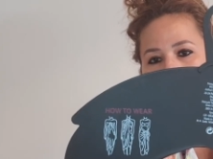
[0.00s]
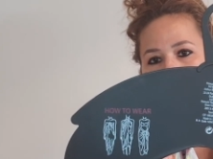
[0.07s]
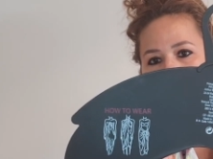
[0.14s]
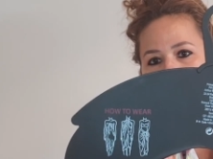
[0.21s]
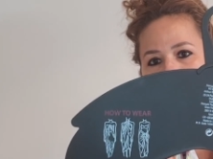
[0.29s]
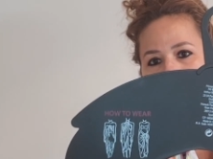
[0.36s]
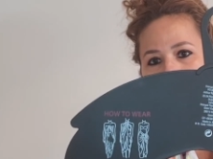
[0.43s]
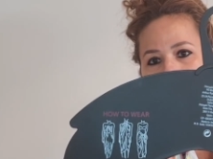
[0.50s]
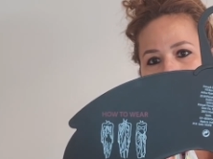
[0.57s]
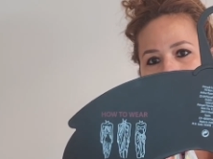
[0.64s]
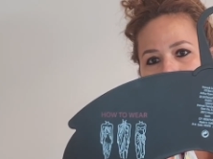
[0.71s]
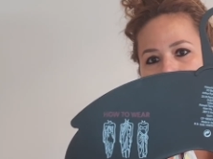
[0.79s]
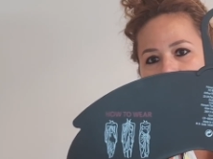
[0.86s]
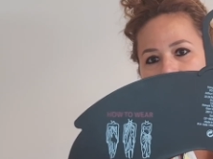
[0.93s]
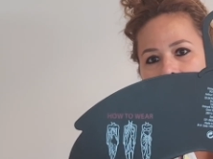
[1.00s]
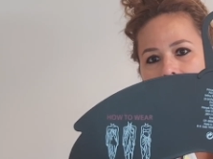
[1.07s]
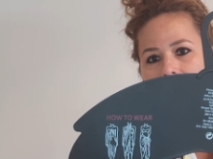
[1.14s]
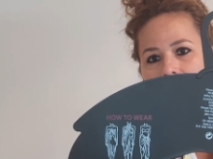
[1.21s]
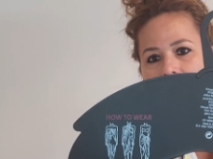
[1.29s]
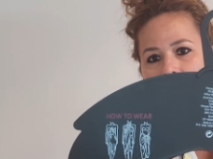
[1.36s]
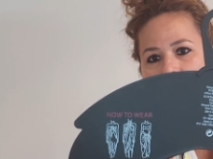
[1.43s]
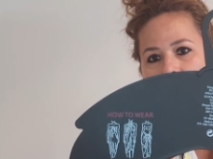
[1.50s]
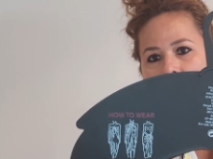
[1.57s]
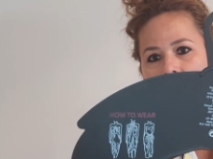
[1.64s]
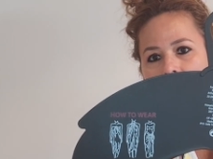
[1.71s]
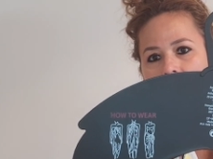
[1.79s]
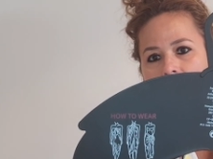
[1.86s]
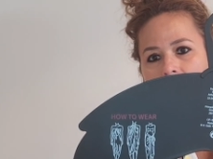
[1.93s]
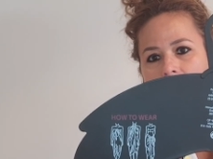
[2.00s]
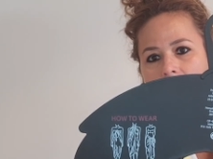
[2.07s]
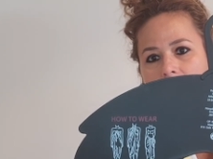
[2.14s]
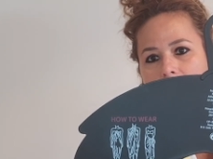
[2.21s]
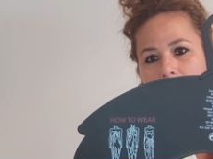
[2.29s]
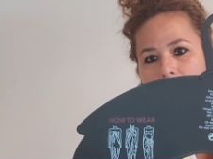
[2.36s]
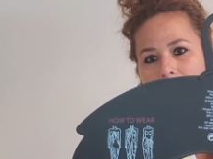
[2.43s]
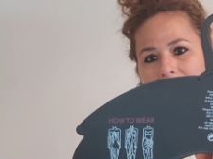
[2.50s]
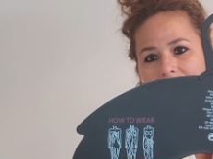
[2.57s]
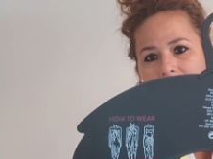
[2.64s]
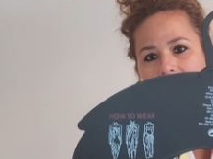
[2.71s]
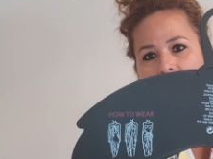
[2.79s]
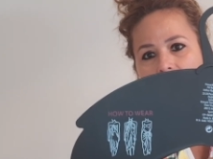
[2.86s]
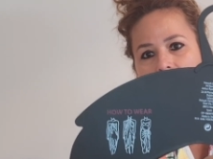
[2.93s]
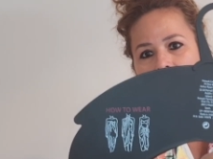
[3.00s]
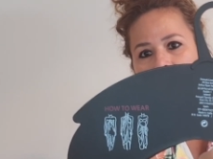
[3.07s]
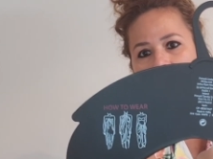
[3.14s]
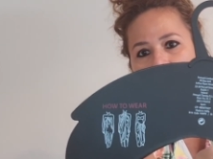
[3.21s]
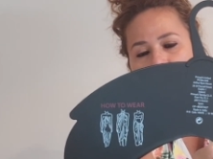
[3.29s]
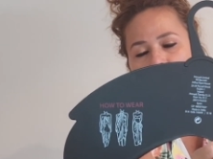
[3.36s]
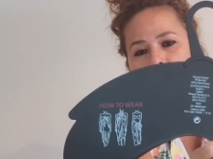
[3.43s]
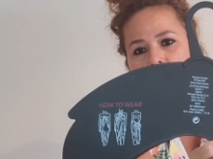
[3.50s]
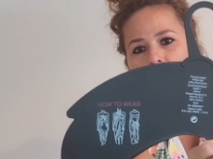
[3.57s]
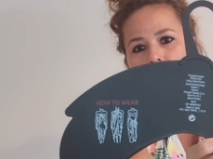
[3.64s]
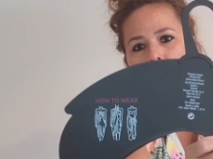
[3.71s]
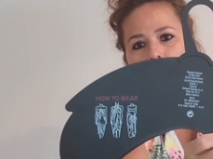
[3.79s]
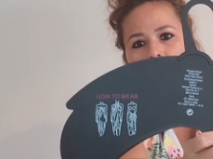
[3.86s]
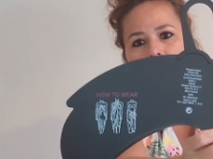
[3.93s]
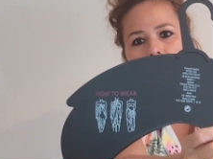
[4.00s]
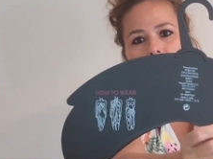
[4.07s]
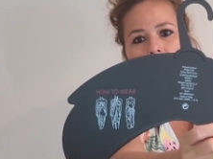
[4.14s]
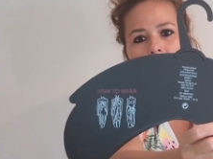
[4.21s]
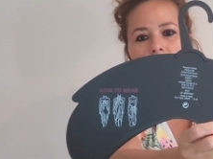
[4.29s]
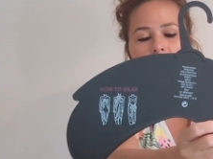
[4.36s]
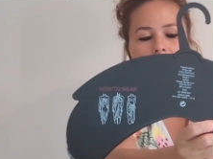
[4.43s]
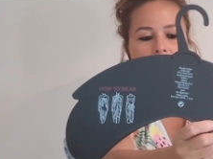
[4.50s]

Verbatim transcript: Pode amarrar de três maneiras, dou três sugestões,